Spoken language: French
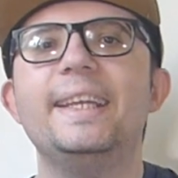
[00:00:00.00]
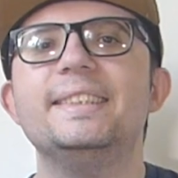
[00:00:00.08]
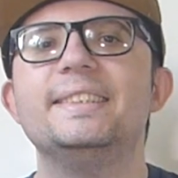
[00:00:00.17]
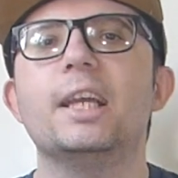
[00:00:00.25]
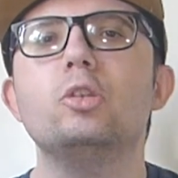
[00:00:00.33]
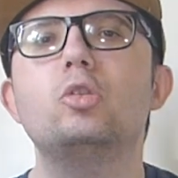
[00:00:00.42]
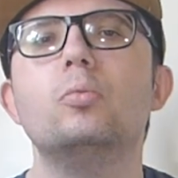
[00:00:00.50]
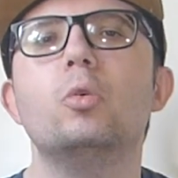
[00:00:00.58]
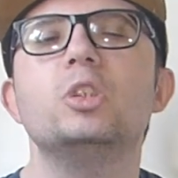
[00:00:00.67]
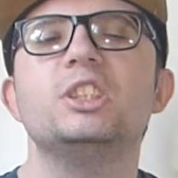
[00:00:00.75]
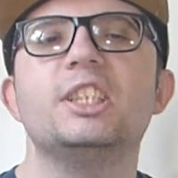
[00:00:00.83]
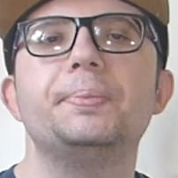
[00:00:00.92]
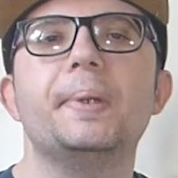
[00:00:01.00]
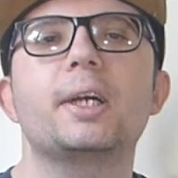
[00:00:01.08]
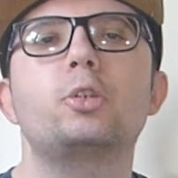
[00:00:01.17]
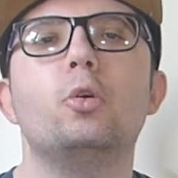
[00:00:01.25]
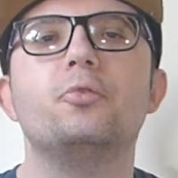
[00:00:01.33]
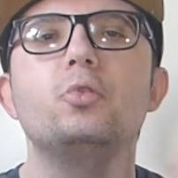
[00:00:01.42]
salut tout le monde,
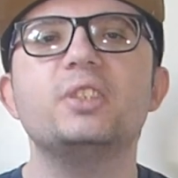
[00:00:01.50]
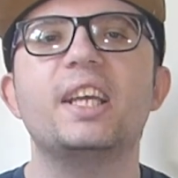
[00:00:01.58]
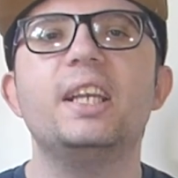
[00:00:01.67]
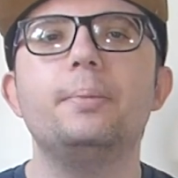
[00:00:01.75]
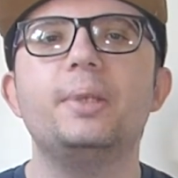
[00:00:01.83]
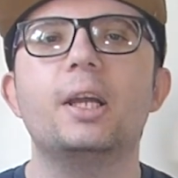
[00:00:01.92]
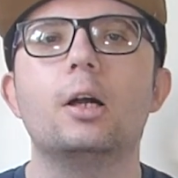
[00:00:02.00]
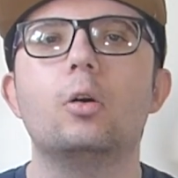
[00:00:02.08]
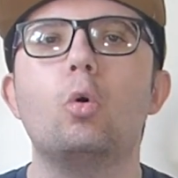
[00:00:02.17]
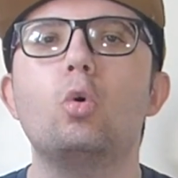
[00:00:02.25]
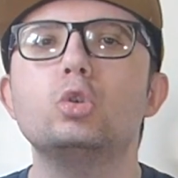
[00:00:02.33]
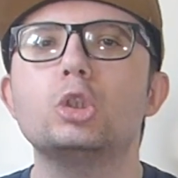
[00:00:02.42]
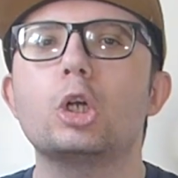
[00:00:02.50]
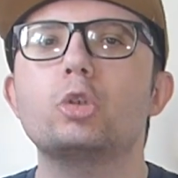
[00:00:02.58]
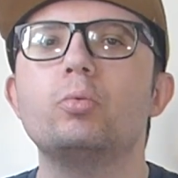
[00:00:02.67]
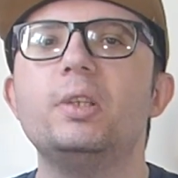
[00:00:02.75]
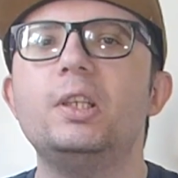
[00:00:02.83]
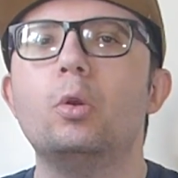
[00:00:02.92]
j'espère que vous allez bien.
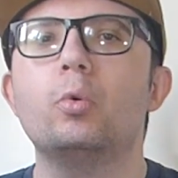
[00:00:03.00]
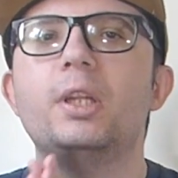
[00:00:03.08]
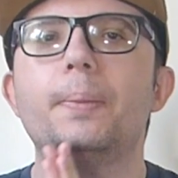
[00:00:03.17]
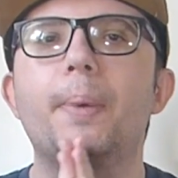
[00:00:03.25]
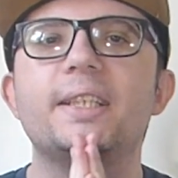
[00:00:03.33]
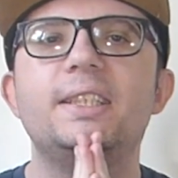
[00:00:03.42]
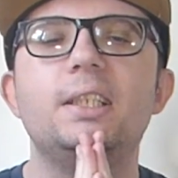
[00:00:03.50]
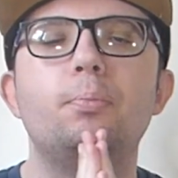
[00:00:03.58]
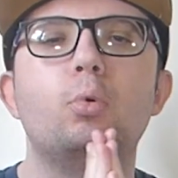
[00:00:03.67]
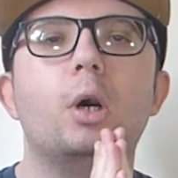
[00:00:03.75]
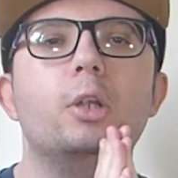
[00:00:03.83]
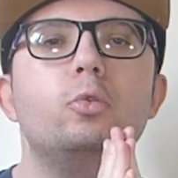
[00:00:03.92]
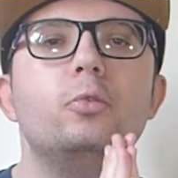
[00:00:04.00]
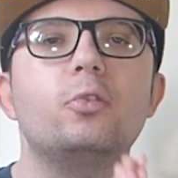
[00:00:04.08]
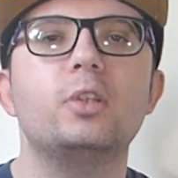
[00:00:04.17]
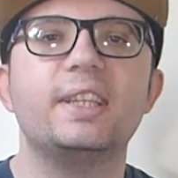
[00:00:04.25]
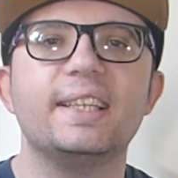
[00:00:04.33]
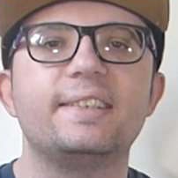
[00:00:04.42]
Aujourd'hui, on est parti pour un
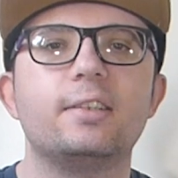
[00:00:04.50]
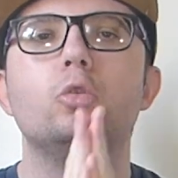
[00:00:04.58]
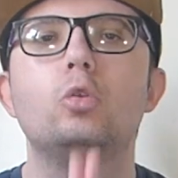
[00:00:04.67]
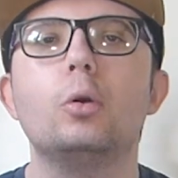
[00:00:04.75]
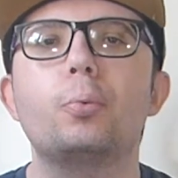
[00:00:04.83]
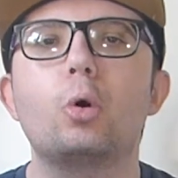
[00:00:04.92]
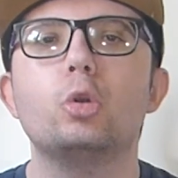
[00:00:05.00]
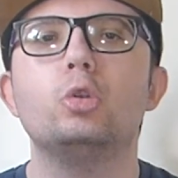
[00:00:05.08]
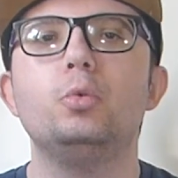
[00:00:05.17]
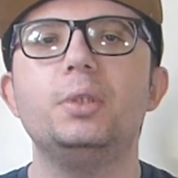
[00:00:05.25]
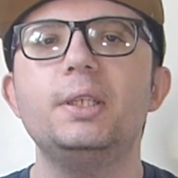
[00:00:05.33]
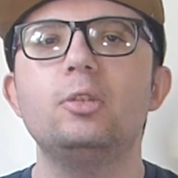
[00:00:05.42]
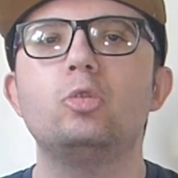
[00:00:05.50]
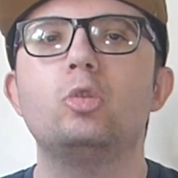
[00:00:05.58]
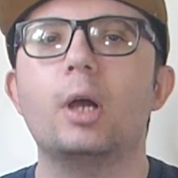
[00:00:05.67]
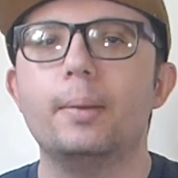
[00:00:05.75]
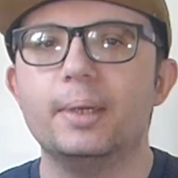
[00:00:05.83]
nouveau test de produit sur